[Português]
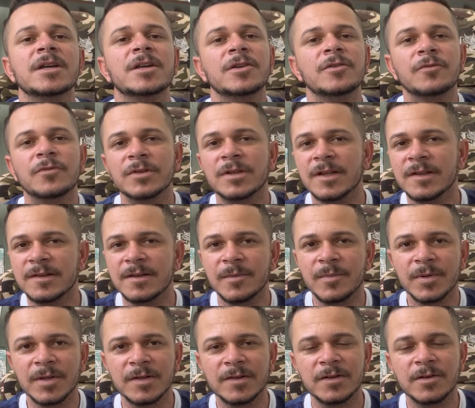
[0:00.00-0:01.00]
E eu vou estar tá
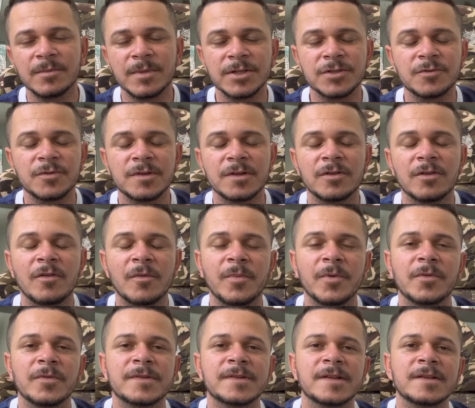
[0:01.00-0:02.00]
sempre lançando mais coisa nova
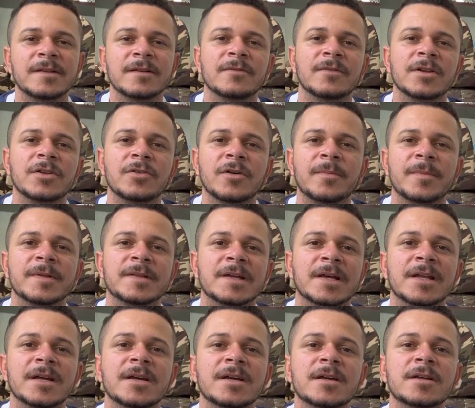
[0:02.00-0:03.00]
para vocês aí, valeu rapaziada?